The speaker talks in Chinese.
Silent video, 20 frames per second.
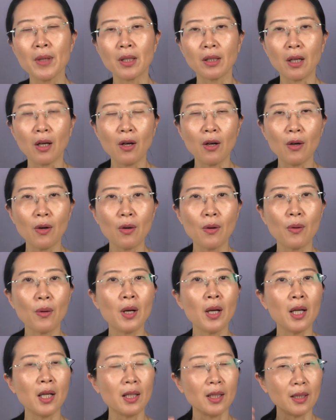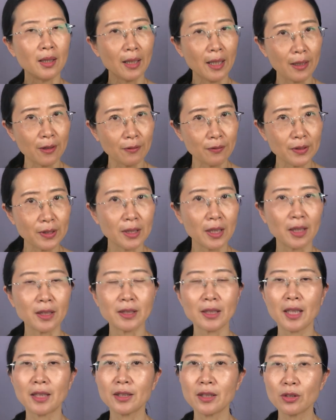然后呃，还有分享
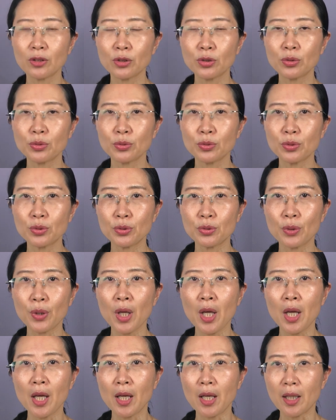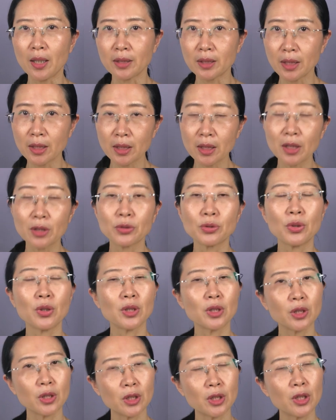一下这个数据，呃，真正
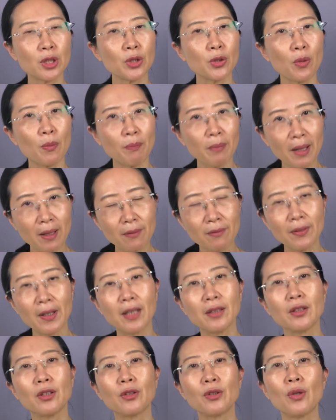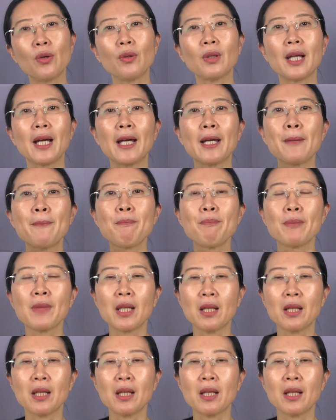确实是有办法能够来，